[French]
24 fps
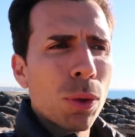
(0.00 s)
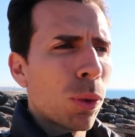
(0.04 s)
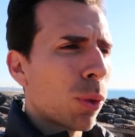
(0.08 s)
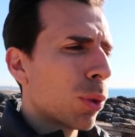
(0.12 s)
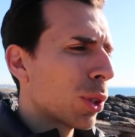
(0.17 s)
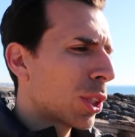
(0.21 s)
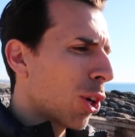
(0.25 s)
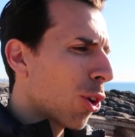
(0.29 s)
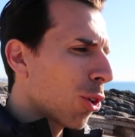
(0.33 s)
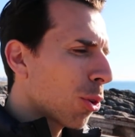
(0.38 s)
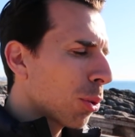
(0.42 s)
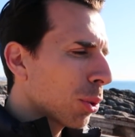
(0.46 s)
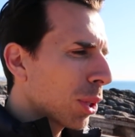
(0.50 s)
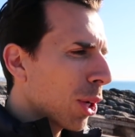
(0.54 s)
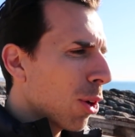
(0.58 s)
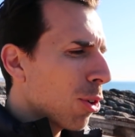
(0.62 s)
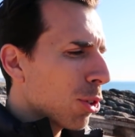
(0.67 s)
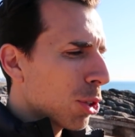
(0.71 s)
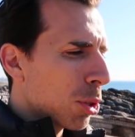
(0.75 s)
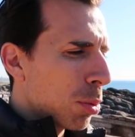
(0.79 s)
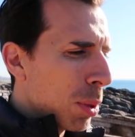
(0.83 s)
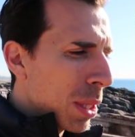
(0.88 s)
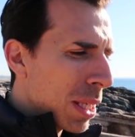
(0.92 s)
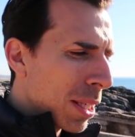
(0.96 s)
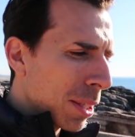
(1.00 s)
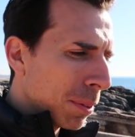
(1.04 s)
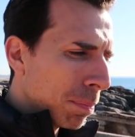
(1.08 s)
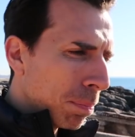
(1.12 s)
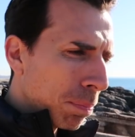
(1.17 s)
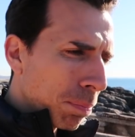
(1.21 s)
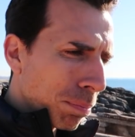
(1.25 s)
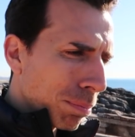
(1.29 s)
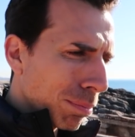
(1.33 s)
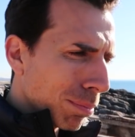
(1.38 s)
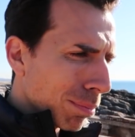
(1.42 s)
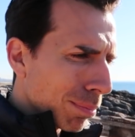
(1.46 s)
Donc on s'est rencontré en Suisse. Hein.
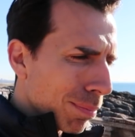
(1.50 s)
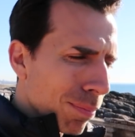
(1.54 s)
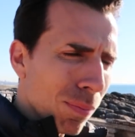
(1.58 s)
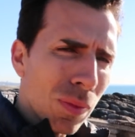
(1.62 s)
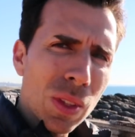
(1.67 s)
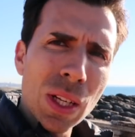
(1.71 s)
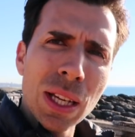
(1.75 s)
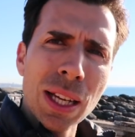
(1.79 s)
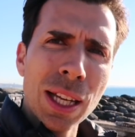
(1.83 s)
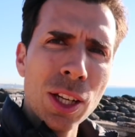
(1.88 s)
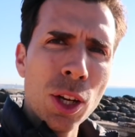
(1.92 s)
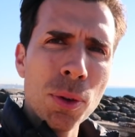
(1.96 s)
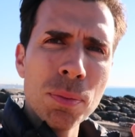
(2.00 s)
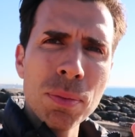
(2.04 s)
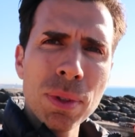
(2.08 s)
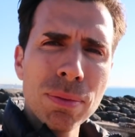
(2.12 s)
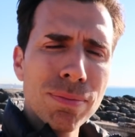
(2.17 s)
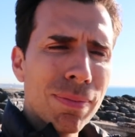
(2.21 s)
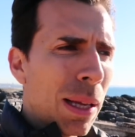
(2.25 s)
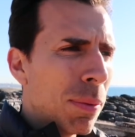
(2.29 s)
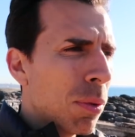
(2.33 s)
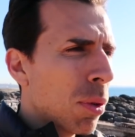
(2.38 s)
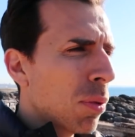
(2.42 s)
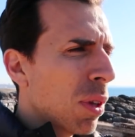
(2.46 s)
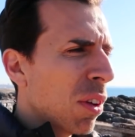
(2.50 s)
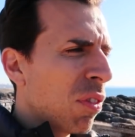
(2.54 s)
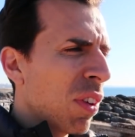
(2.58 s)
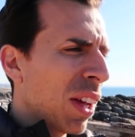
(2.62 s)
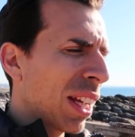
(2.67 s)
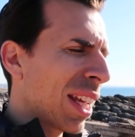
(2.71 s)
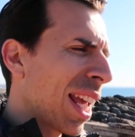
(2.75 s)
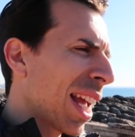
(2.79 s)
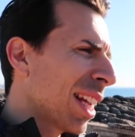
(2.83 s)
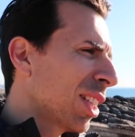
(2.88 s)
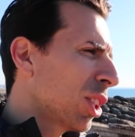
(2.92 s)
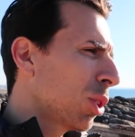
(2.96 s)
Un homme, un homme
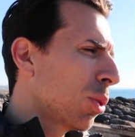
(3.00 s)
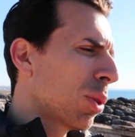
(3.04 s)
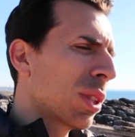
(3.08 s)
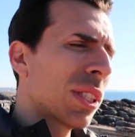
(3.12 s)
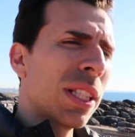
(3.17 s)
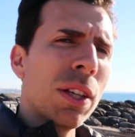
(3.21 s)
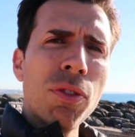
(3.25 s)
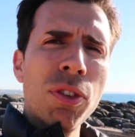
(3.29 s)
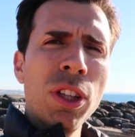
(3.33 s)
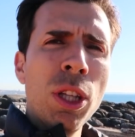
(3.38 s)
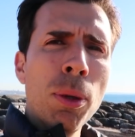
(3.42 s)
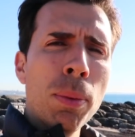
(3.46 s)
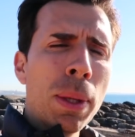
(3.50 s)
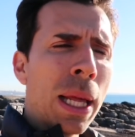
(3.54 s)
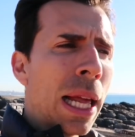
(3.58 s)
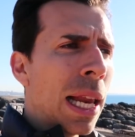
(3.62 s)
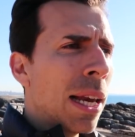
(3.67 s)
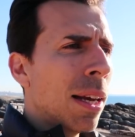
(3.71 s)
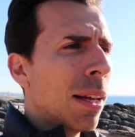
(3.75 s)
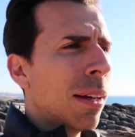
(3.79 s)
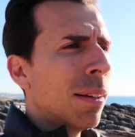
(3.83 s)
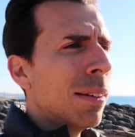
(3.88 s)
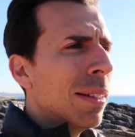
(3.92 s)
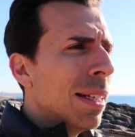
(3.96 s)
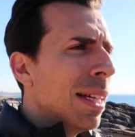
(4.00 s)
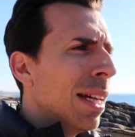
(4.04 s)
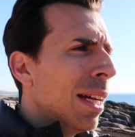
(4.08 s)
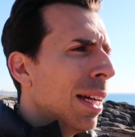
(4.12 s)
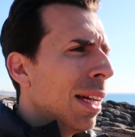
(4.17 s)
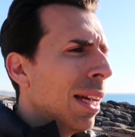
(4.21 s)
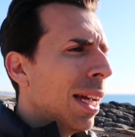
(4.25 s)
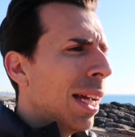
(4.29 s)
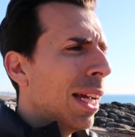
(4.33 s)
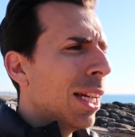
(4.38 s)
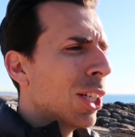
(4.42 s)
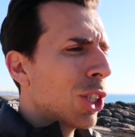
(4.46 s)
d'affaires qui a un succès phénoménal.
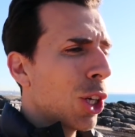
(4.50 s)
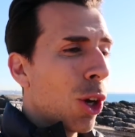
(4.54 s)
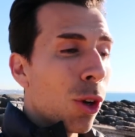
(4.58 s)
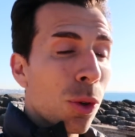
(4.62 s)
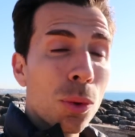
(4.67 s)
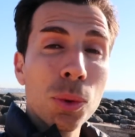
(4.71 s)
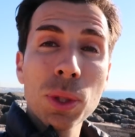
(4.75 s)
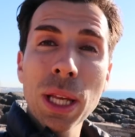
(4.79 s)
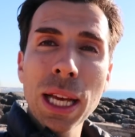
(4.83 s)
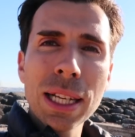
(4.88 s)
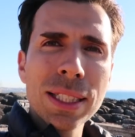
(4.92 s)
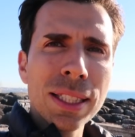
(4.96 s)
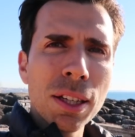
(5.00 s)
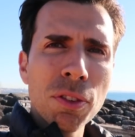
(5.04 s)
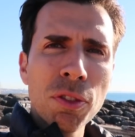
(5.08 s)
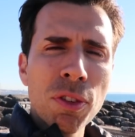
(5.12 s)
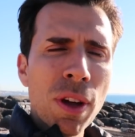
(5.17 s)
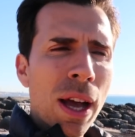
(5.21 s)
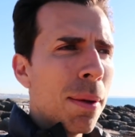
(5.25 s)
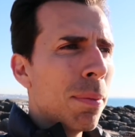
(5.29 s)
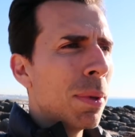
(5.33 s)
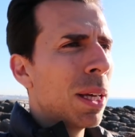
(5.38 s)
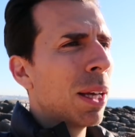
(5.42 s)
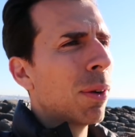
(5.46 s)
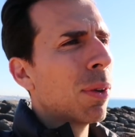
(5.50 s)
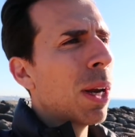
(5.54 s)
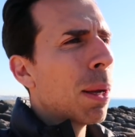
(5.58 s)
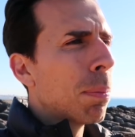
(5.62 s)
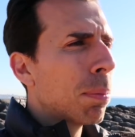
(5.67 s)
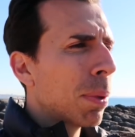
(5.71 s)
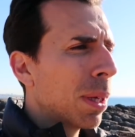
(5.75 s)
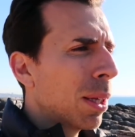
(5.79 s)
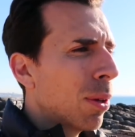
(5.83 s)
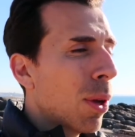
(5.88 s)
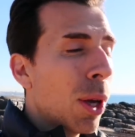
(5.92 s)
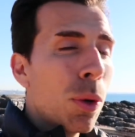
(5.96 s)
Et je l'ai rencontré avec sa femme et on
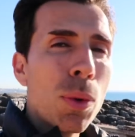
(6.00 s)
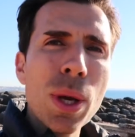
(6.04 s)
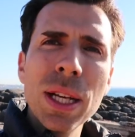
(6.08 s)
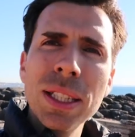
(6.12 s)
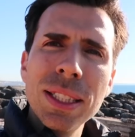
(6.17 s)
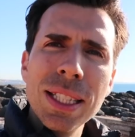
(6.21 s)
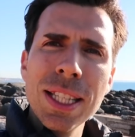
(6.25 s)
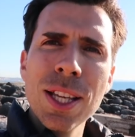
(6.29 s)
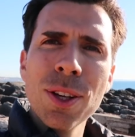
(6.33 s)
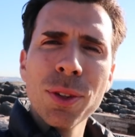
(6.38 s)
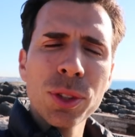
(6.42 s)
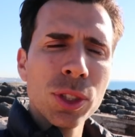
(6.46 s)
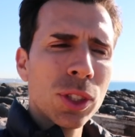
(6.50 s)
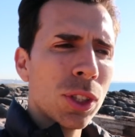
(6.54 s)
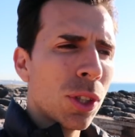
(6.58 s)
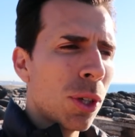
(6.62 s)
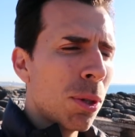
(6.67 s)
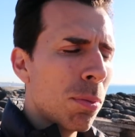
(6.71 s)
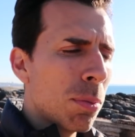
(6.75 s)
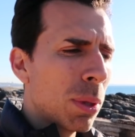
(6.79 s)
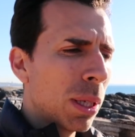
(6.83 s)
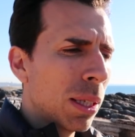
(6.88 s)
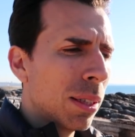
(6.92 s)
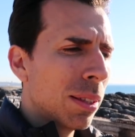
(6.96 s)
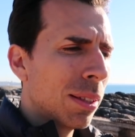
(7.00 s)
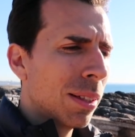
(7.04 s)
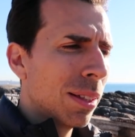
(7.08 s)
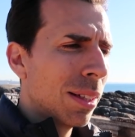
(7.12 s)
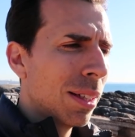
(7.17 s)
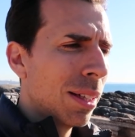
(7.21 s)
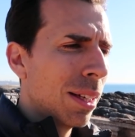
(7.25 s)
a, on a eu un dîner ensemble.